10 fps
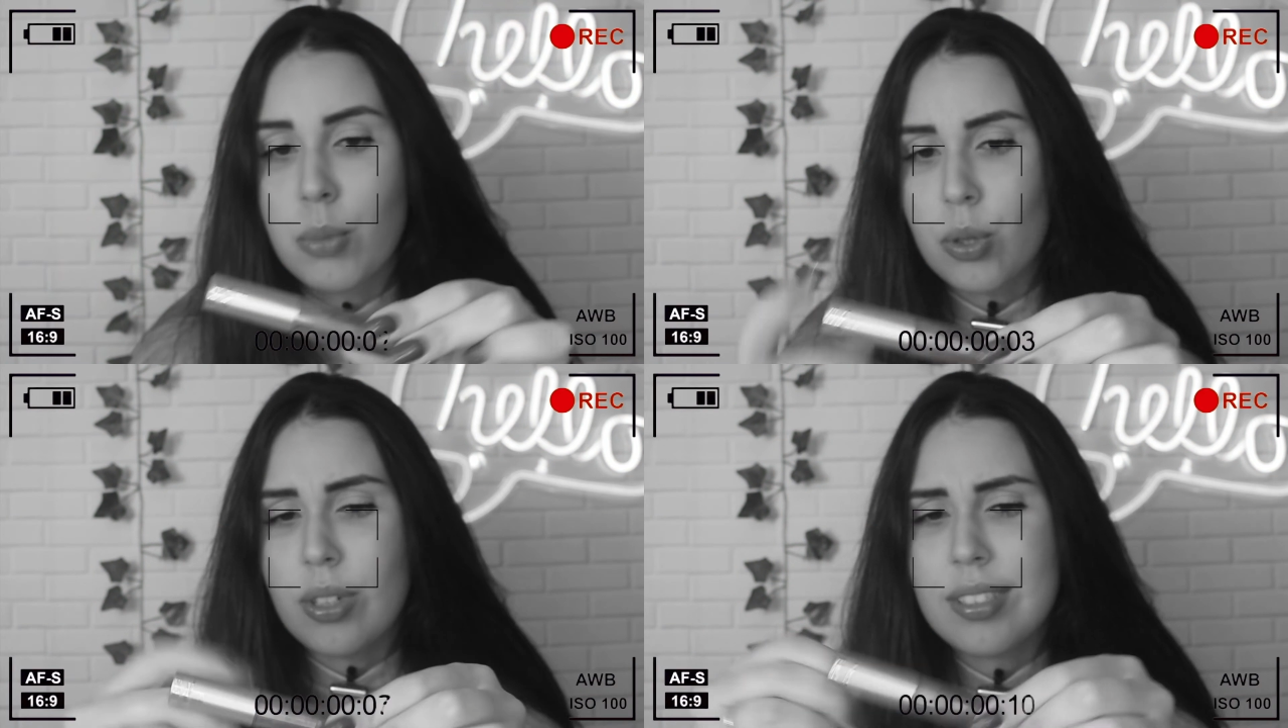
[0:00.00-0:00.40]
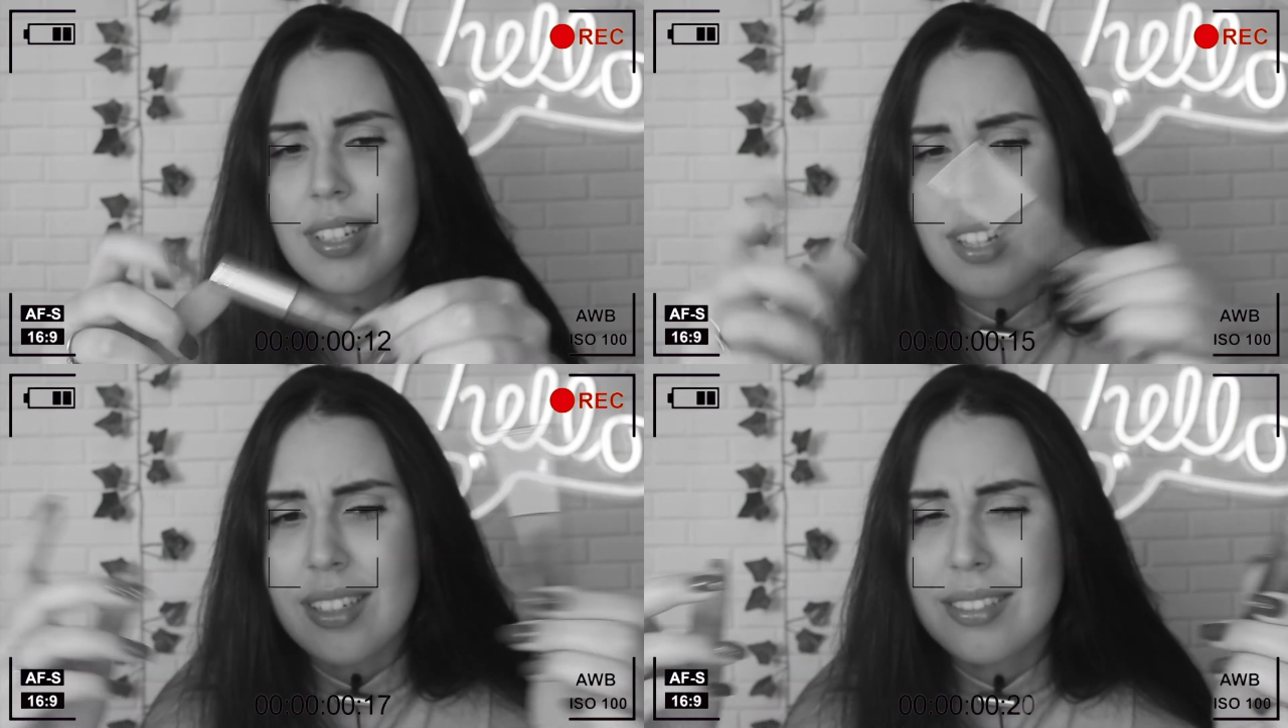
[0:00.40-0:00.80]
Botox,
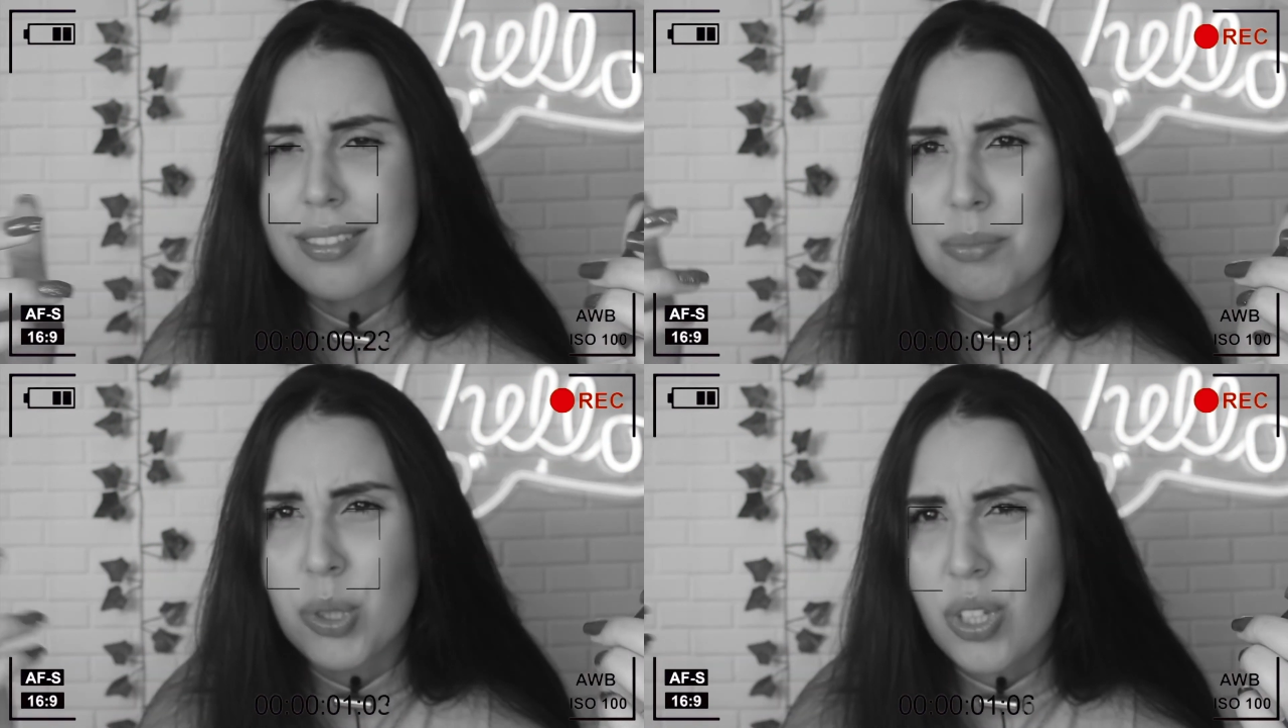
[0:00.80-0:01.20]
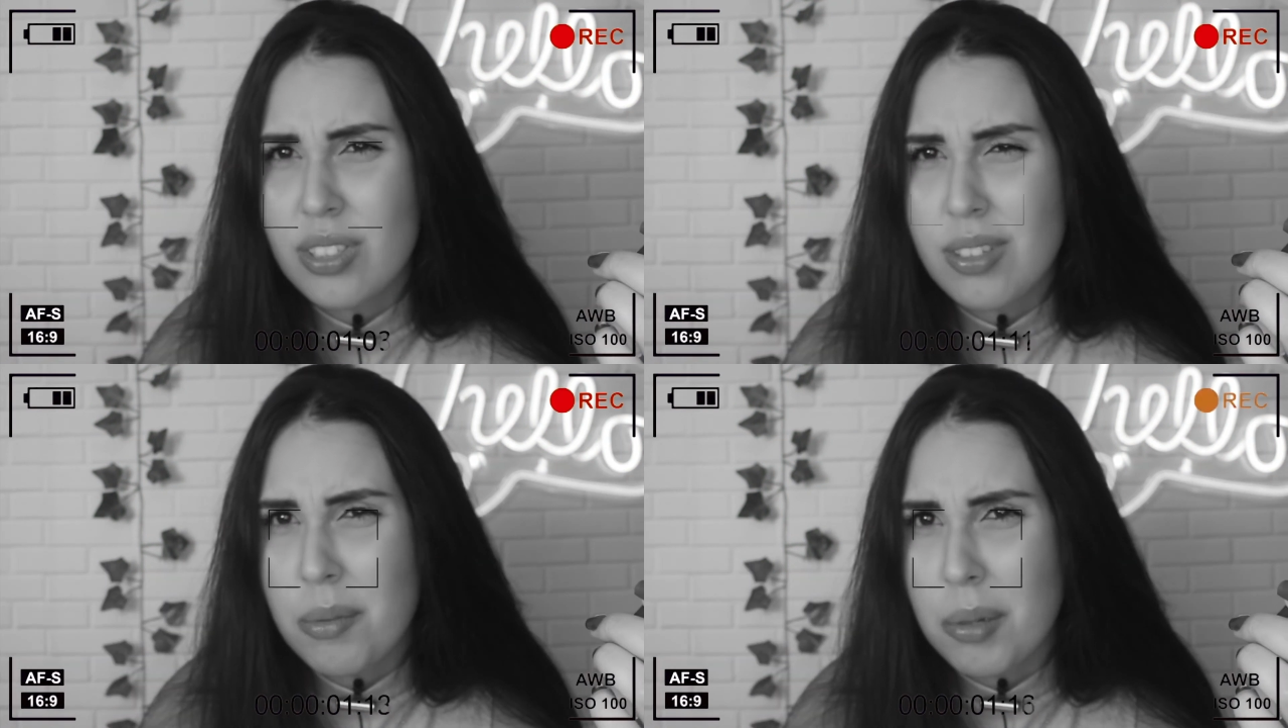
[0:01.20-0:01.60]
sei lá. Botox
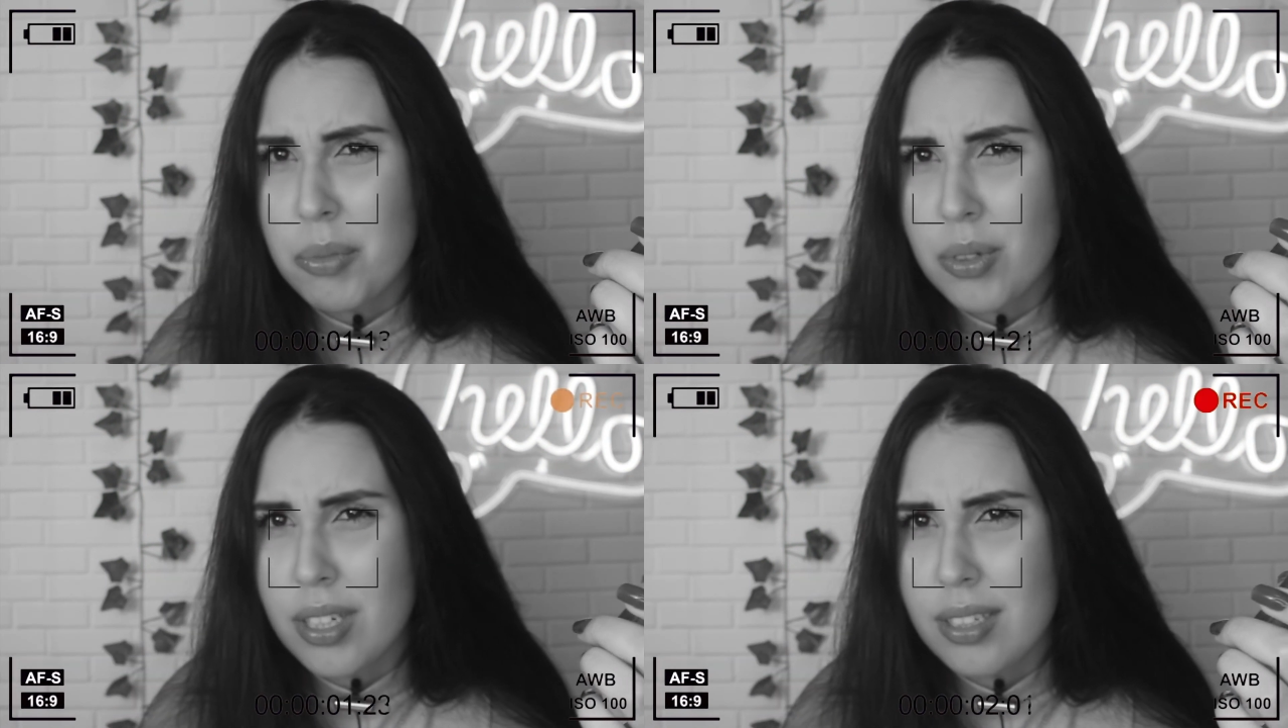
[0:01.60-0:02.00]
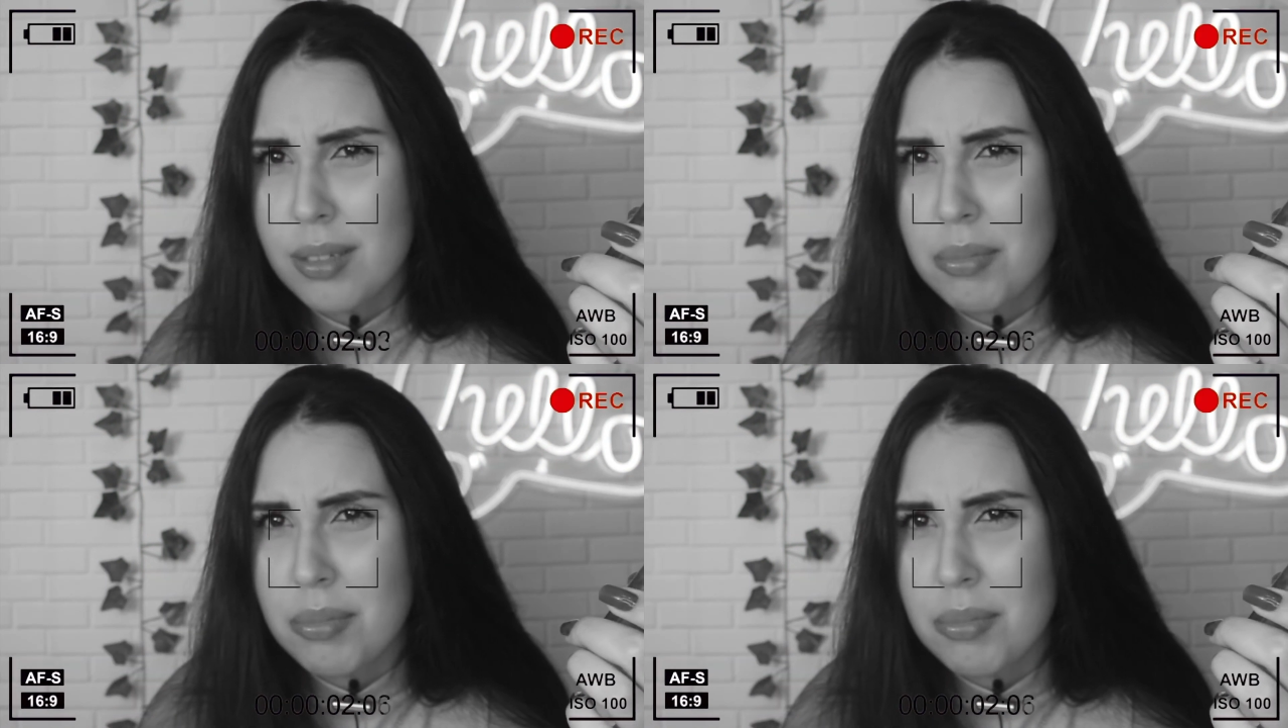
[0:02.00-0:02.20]
botox não é na boca.